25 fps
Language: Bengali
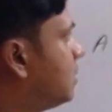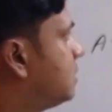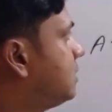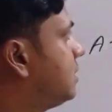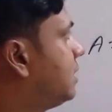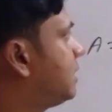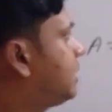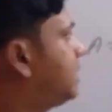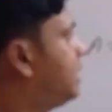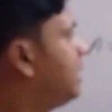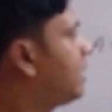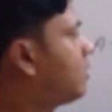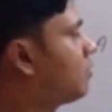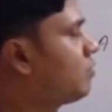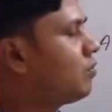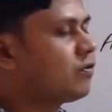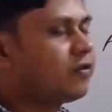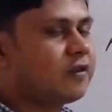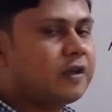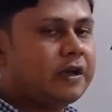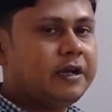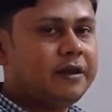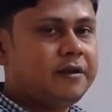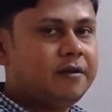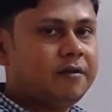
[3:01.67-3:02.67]
যে দিক
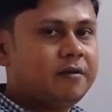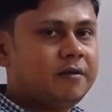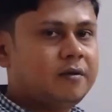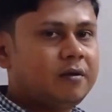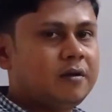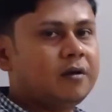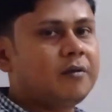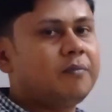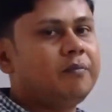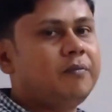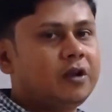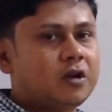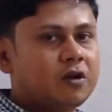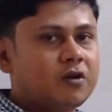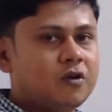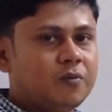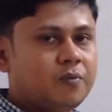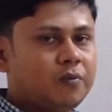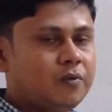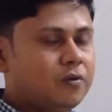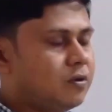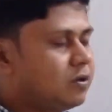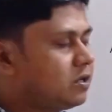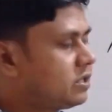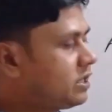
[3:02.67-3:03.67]
কোসাইন বের করব
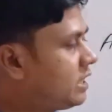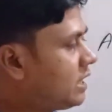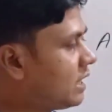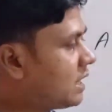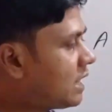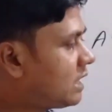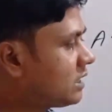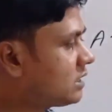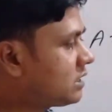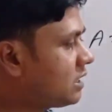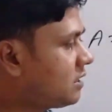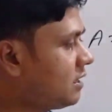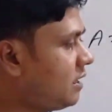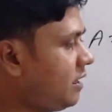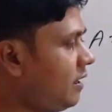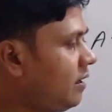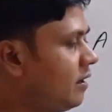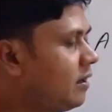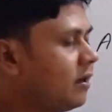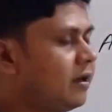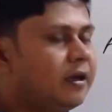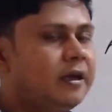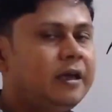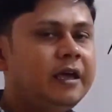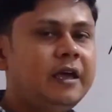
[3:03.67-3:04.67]
সেটা কার সাথে
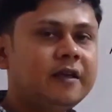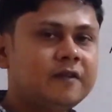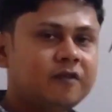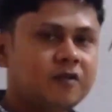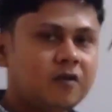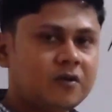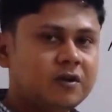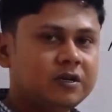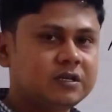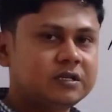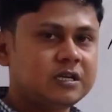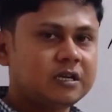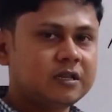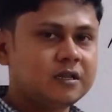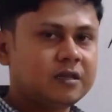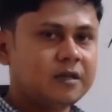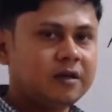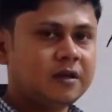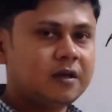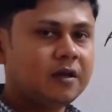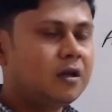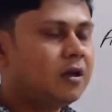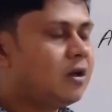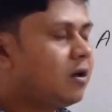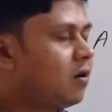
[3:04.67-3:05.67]
এক্স সাথে
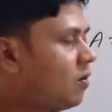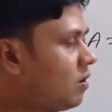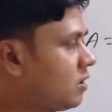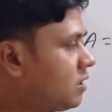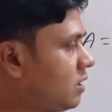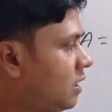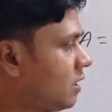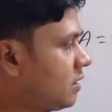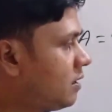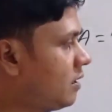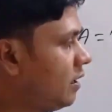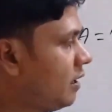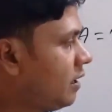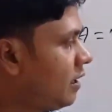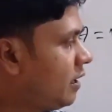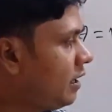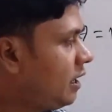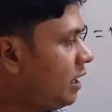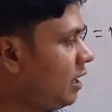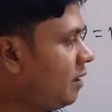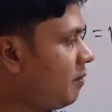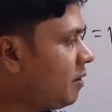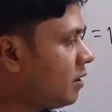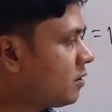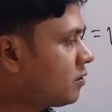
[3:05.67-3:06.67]
অর্থাৎ
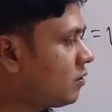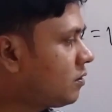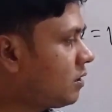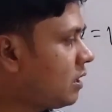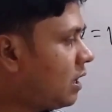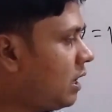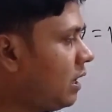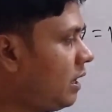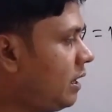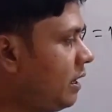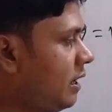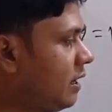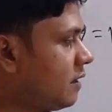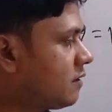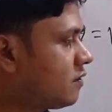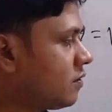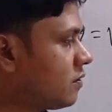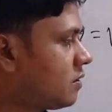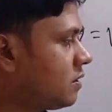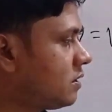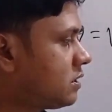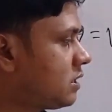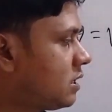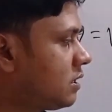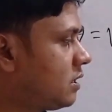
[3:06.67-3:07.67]
এ ভেক্টরটা এক্স
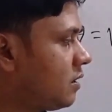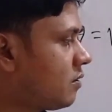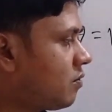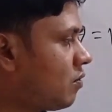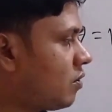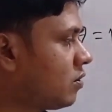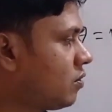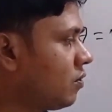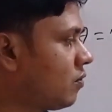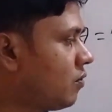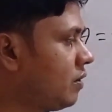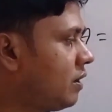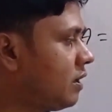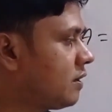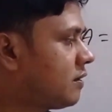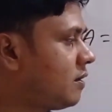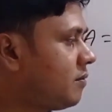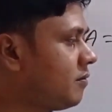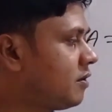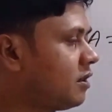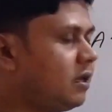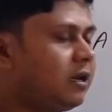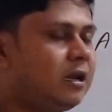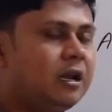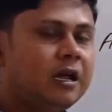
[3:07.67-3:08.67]
সাথে কত কোণে আছে
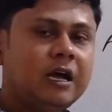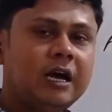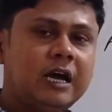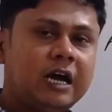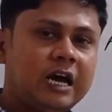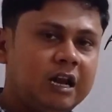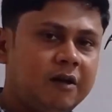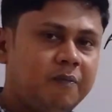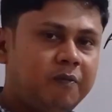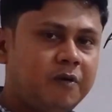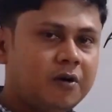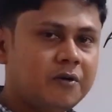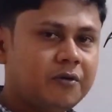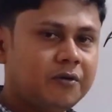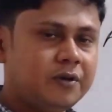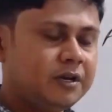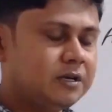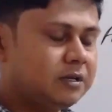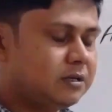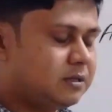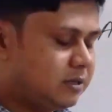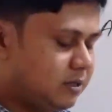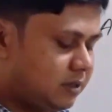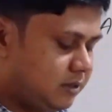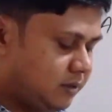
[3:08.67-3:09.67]
আমাদের আলফা কোণে
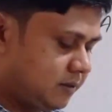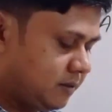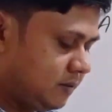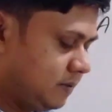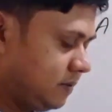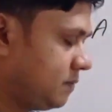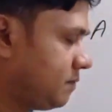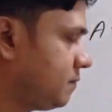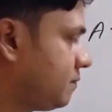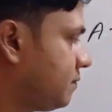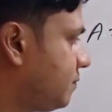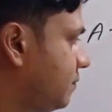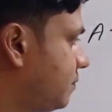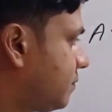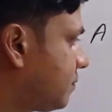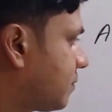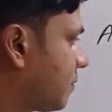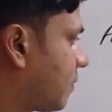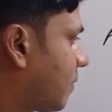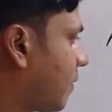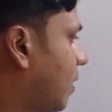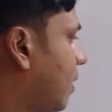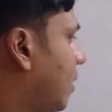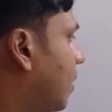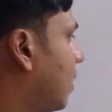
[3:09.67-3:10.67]
আছে
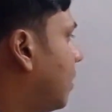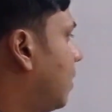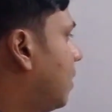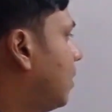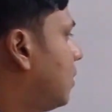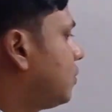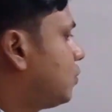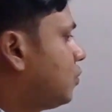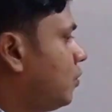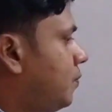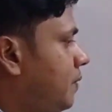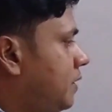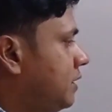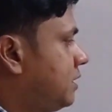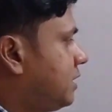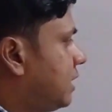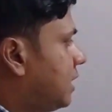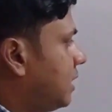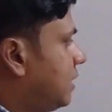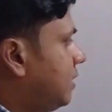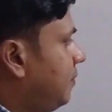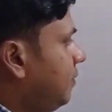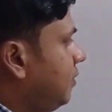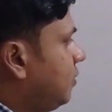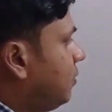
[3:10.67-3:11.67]
সুপ্রিয়
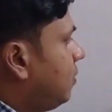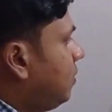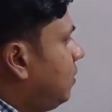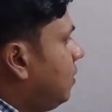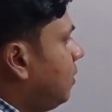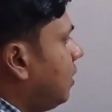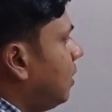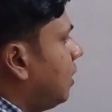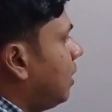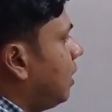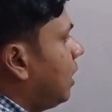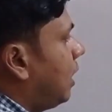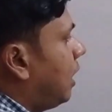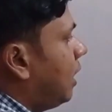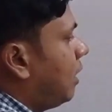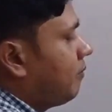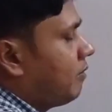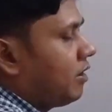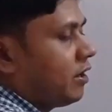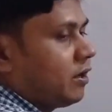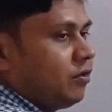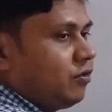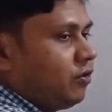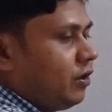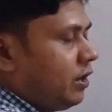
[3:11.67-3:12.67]
শিক্ষার্থীবৃন্দ
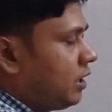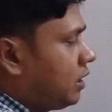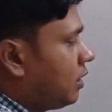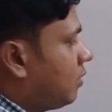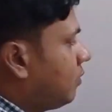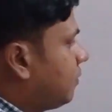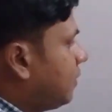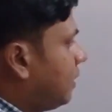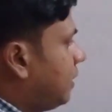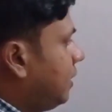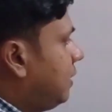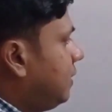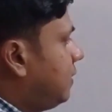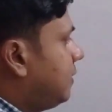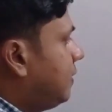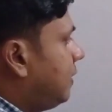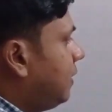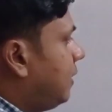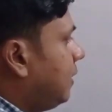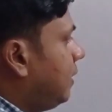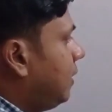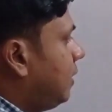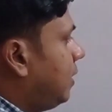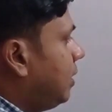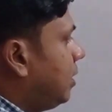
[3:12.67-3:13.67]
আমরা কিন্তু এটাও জানি যে
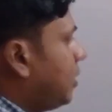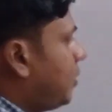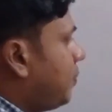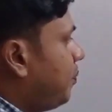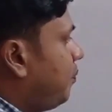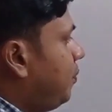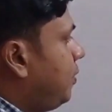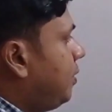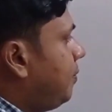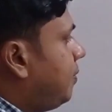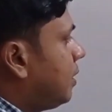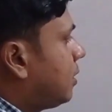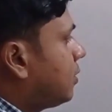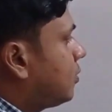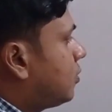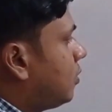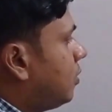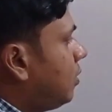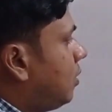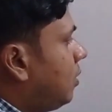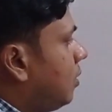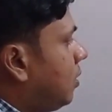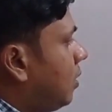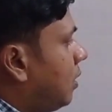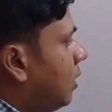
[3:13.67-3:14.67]
পি ভেক্টর
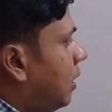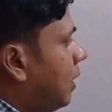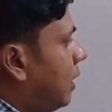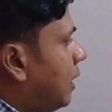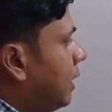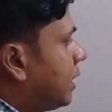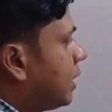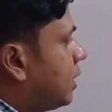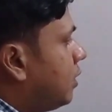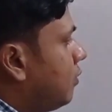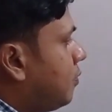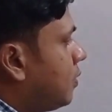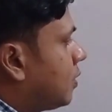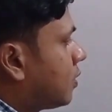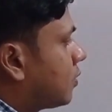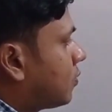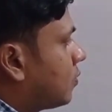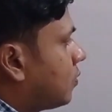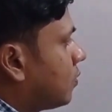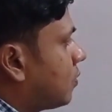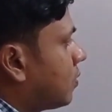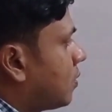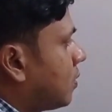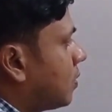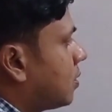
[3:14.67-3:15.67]
আর কিউ
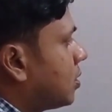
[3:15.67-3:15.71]
ভেক্টর